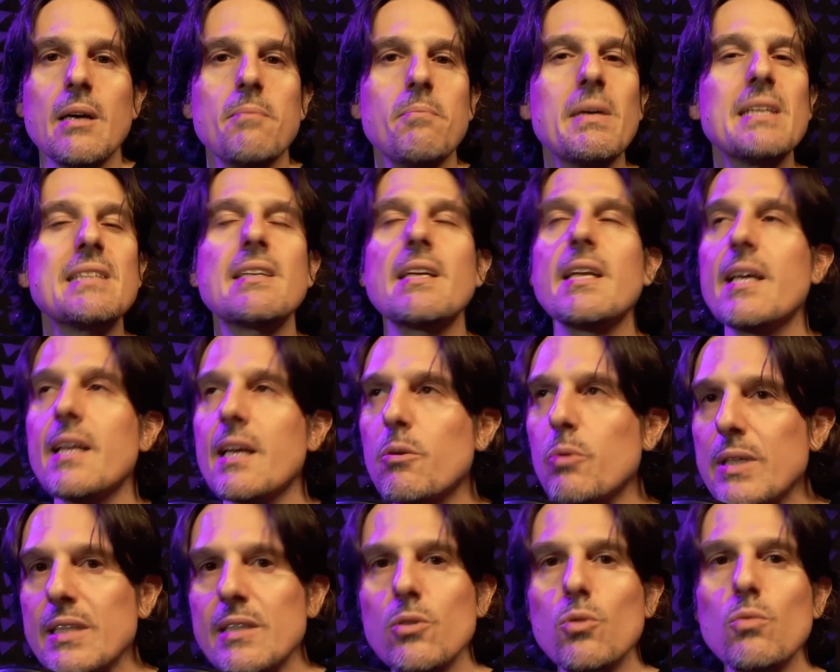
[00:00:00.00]
Mantenere
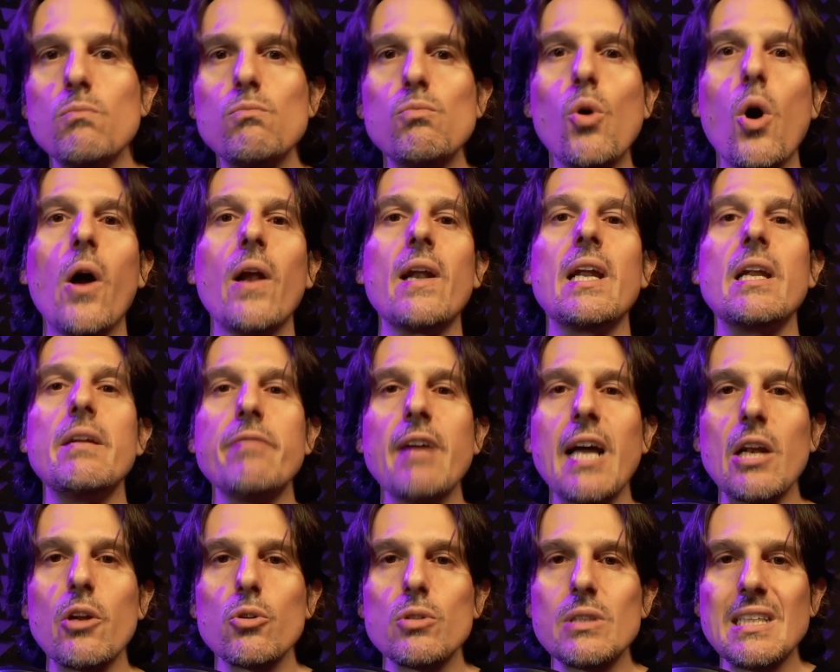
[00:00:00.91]
quindi un buon
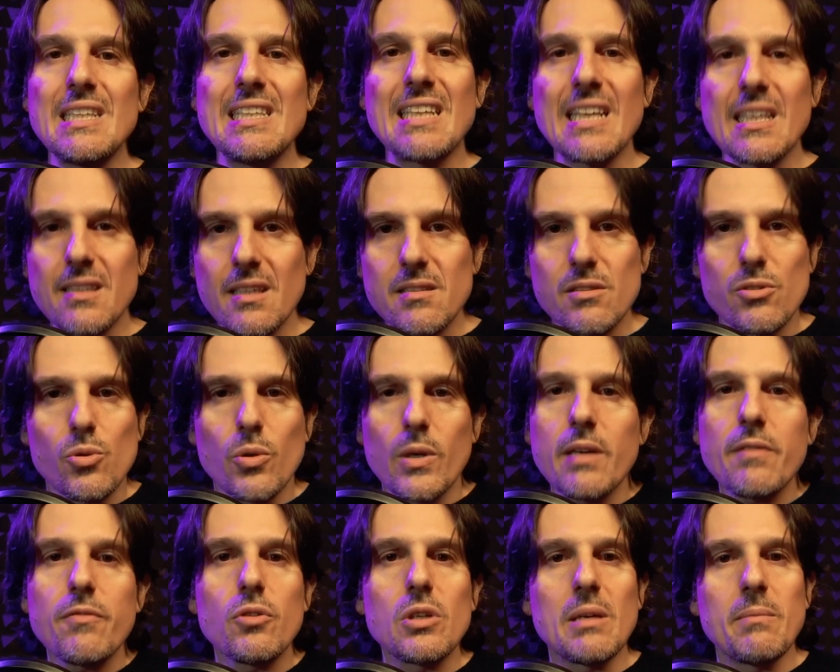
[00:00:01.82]
livello di idratazione
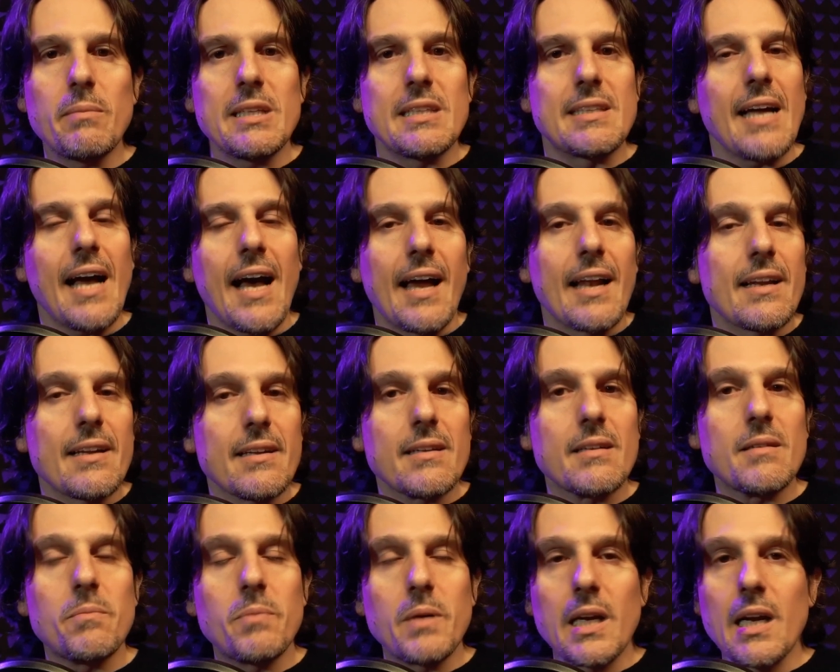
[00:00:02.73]
è fondamentale
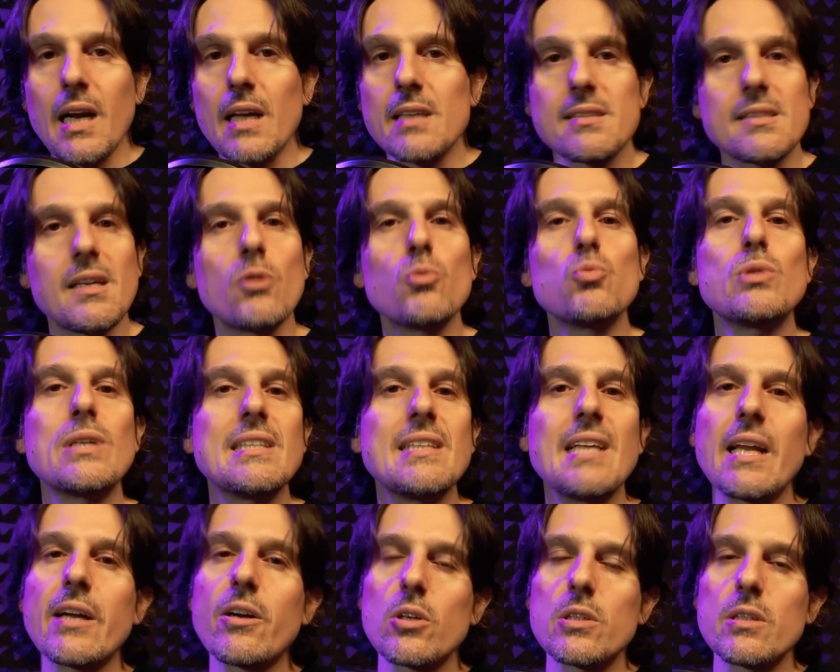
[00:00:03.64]
per la salute
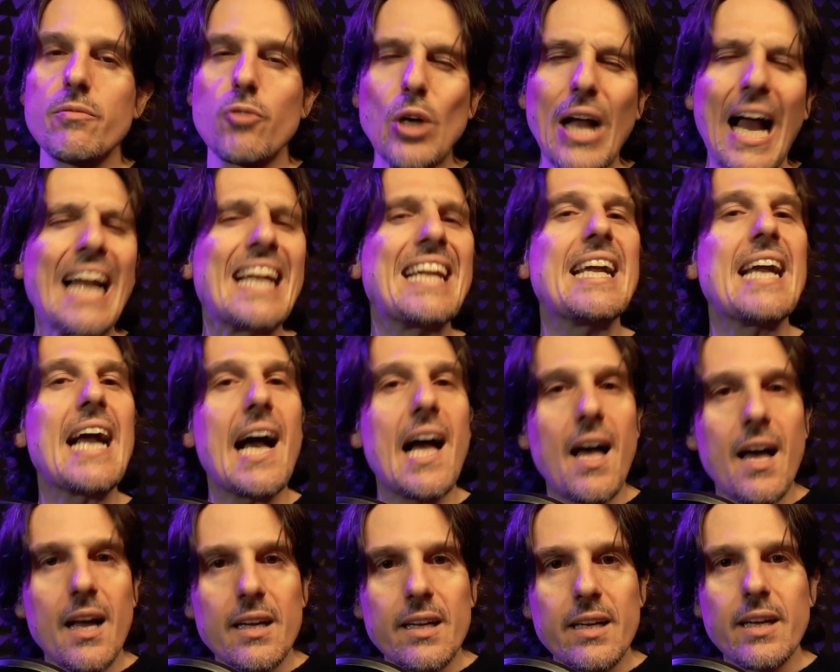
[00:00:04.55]
delle corde vocali
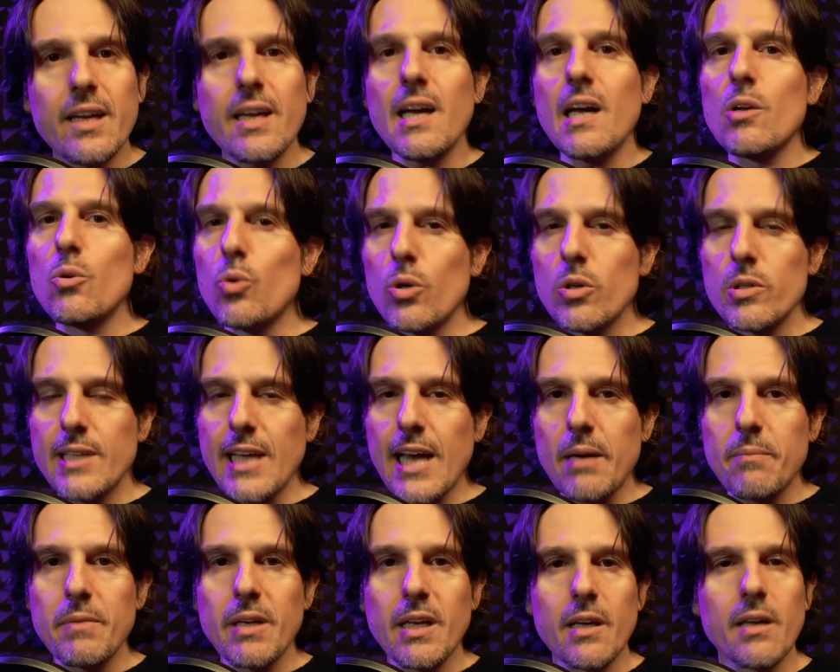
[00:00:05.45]
anche a lungo
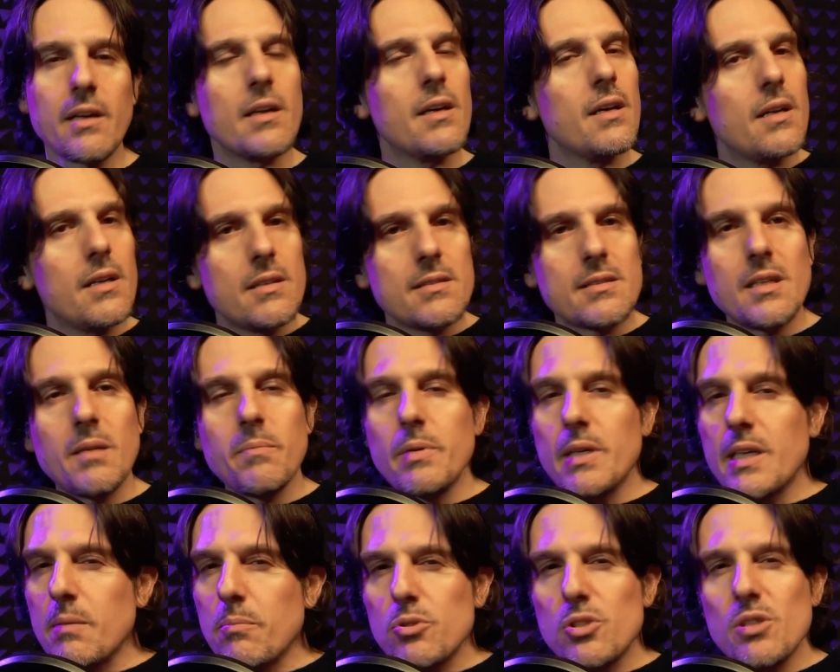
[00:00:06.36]
termine. Sì,
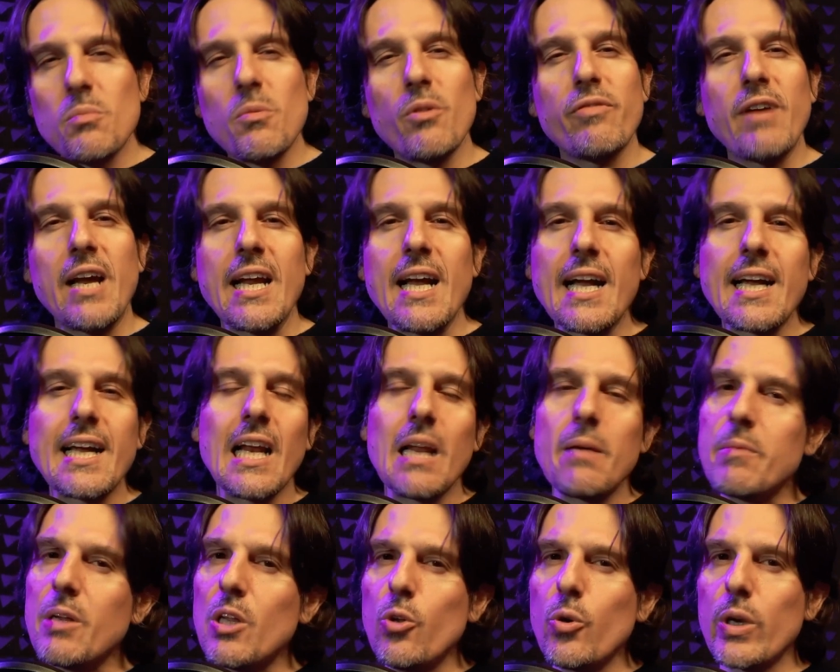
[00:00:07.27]
perché possiamo fare anche
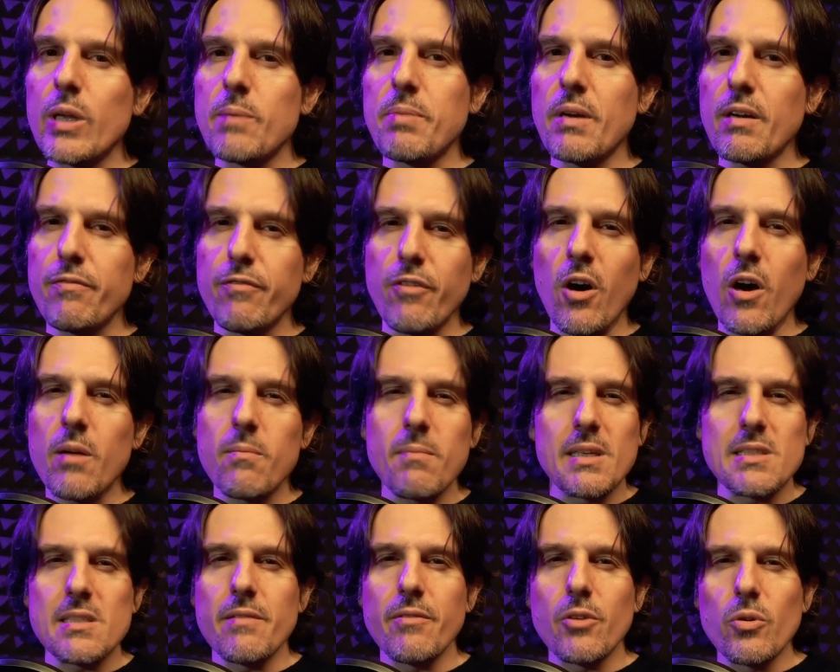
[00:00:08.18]
la migliore
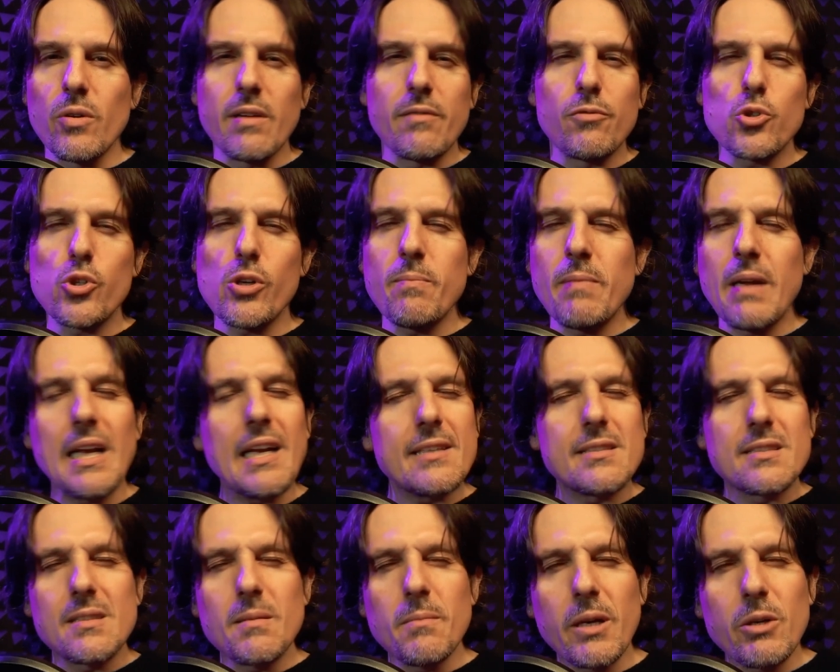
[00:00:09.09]
performance, avere una voce
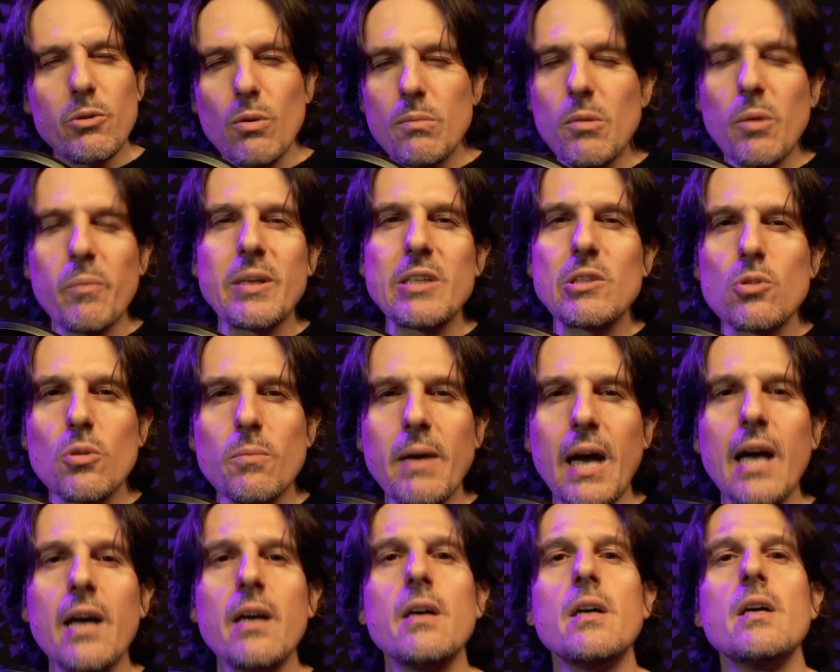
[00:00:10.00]
bellissima in quel momento, ma